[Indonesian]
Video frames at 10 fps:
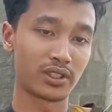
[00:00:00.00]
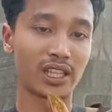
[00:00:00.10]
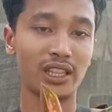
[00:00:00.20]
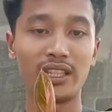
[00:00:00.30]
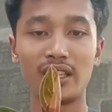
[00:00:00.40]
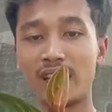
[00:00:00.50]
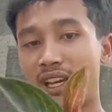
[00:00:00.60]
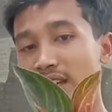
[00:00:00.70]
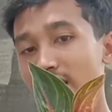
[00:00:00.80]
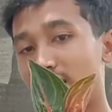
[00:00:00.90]
Cantik ya.
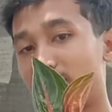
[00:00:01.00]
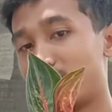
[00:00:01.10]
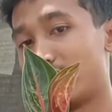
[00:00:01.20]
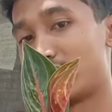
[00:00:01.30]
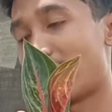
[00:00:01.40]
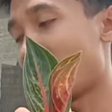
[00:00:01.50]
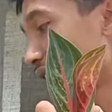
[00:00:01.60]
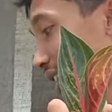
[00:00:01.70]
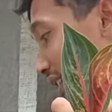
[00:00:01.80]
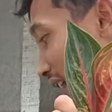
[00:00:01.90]

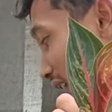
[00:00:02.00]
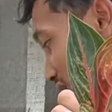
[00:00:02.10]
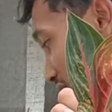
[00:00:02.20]
Silakan kita kasih